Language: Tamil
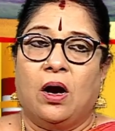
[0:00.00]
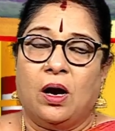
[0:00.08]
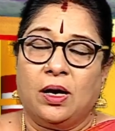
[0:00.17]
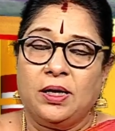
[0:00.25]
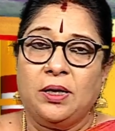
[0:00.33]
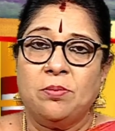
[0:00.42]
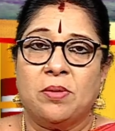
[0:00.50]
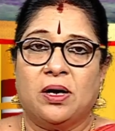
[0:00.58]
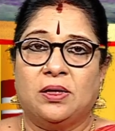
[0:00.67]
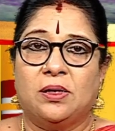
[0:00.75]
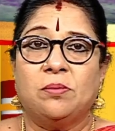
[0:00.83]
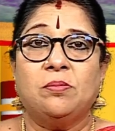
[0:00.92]
ஆணி
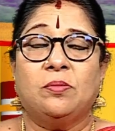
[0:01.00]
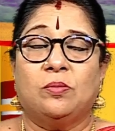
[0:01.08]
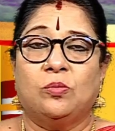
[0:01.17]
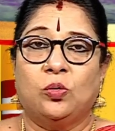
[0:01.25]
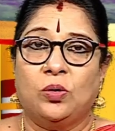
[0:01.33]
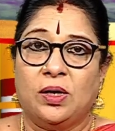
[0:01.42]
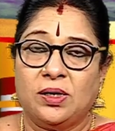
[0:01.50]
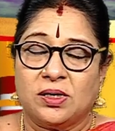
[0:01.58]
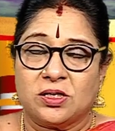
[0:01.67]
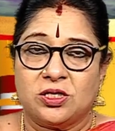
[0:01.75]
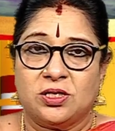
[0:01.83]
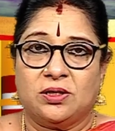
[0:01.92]
மாதம் மூல
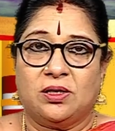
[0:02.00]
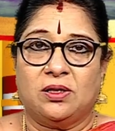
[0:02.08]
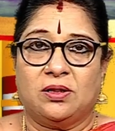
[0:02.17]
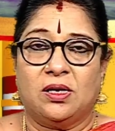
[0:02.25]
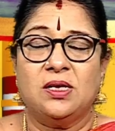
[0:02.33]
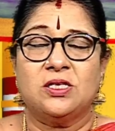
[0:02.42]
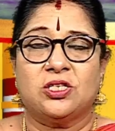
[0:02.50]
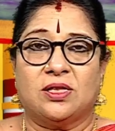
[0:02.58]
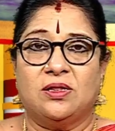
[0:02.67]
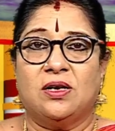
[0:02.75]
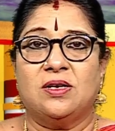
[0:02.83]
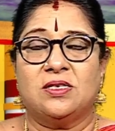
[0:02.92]
நட்சத்திரத்தில்
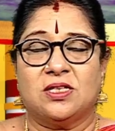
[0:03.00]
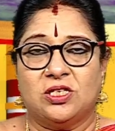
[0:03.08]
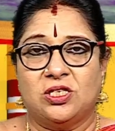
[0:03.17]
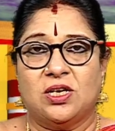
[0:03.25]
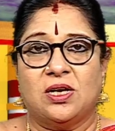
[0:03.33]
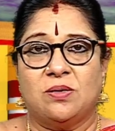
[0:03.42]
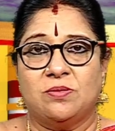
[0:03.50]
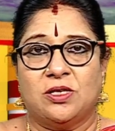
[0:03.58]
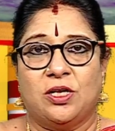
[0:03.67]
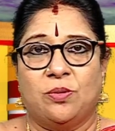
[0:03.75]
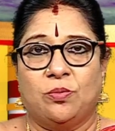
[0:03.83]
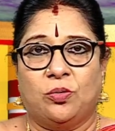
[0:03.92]
சந்திரன் சஞ்சாரம்
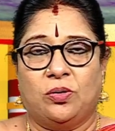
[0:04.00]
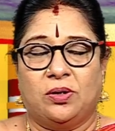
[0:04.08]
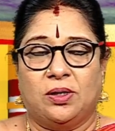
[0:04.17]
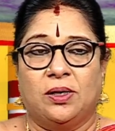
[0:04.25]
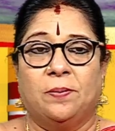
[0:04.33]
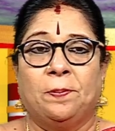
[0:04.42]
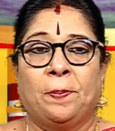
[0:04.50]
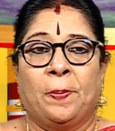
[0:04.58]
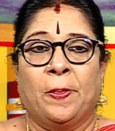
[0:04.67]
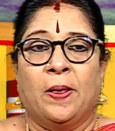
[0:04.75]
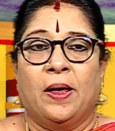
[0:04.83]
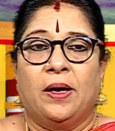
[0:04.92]
செய்யும் பொழுது
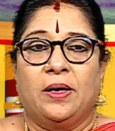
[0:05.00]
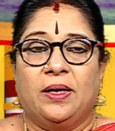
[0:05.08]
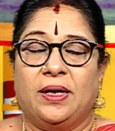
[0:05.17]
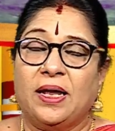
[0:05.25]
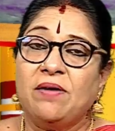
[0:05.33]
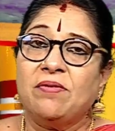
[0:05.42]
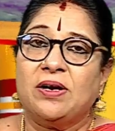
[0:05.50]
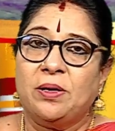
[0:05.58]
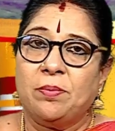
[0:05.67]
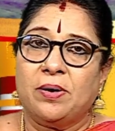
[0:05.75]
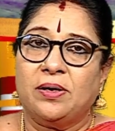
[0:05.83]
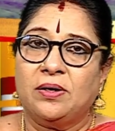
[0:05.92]
இறை
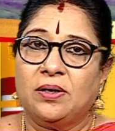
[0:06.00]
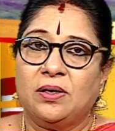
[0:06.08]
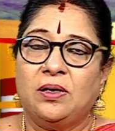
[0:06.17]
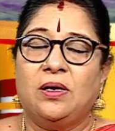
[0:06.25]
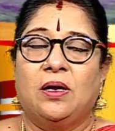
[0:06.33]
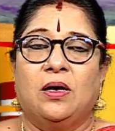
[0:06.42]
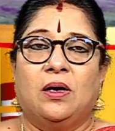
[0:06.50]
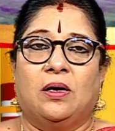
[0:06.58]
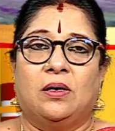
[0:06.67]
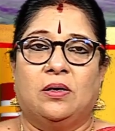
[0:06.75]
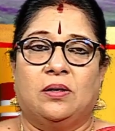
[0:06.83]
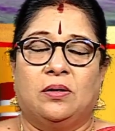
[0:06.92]
வழிபாடுகள்
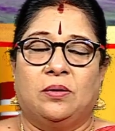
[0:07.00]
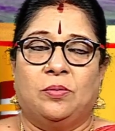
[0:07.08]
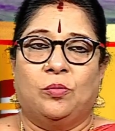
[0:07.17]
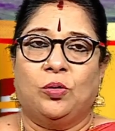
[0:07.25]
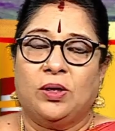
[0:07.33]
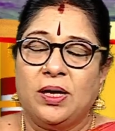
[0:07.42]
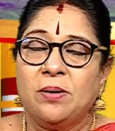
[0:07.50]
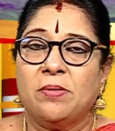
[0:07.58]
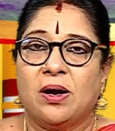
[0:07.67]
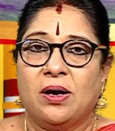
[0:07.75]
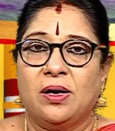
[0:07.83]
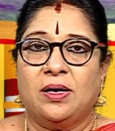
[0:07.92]

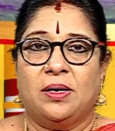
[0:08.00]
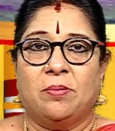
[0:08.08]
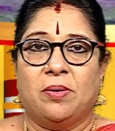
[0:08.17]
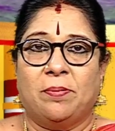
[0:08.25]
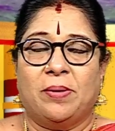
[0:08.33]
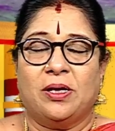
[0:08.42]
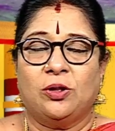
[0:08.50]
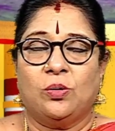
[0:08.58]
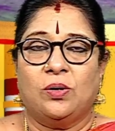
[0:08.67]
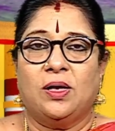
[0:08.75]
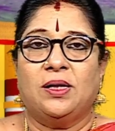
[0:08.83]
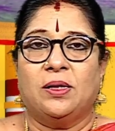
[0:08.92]
முக்கியமாக நம்ம
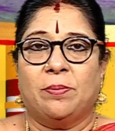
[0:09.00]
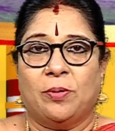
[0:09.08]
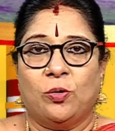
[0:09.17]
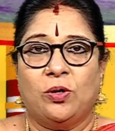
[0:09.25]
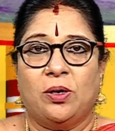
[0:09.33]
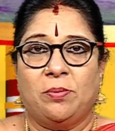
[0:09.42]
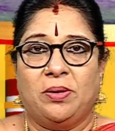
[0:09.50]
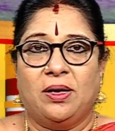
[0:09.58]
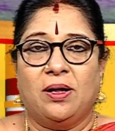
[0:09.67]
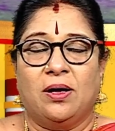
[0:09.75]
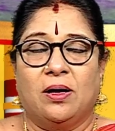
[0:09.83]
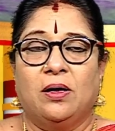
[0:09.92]
பார்த்தோன்னா இந்த பௌர்ணமியில்